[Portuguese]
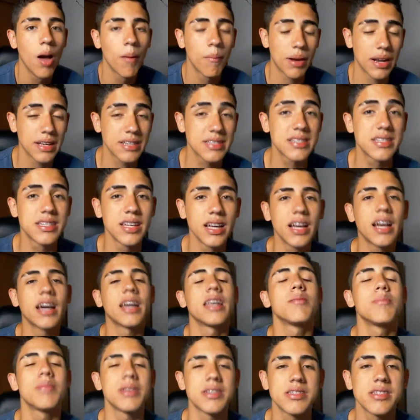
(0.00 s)
pra sanca
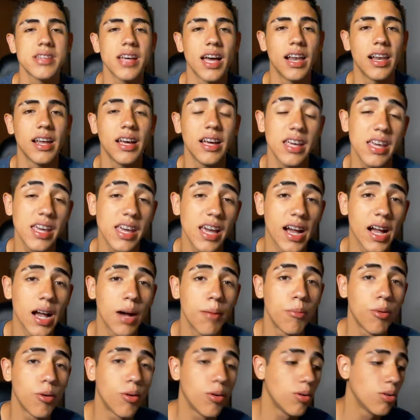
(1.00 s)
da minha sala e
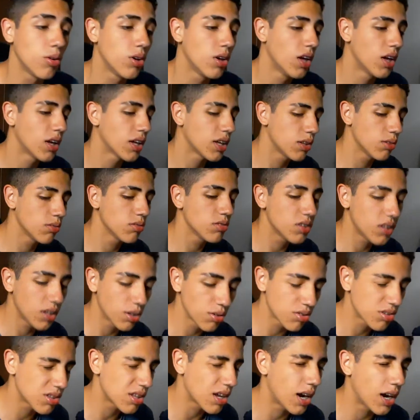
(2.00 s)
acabou que não deu
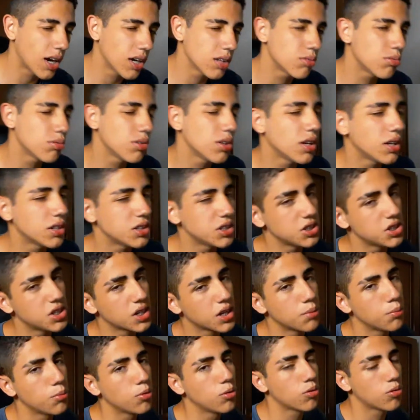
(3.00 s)
certo e a gente
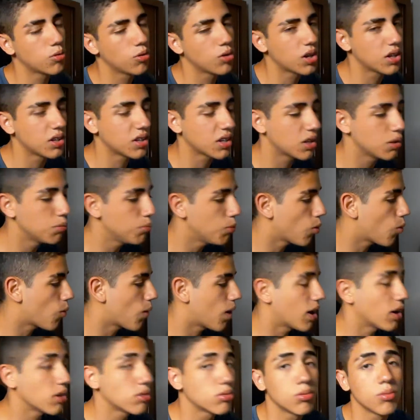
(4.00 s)
acabou colocando aqui no meu
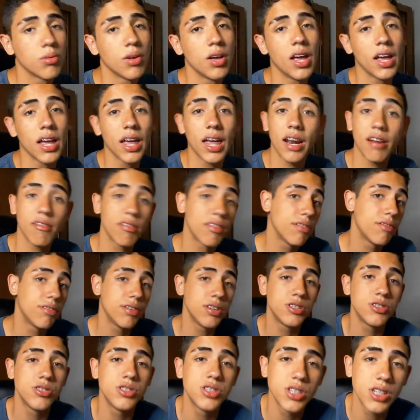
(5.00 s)
quarto, gravei
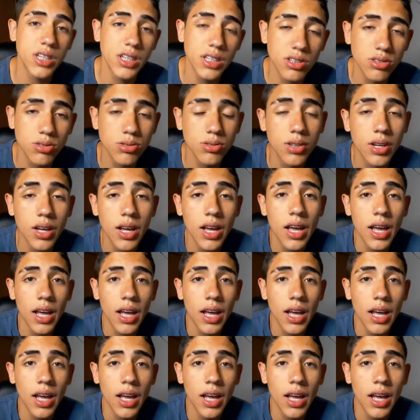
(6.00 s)
vídeo disso.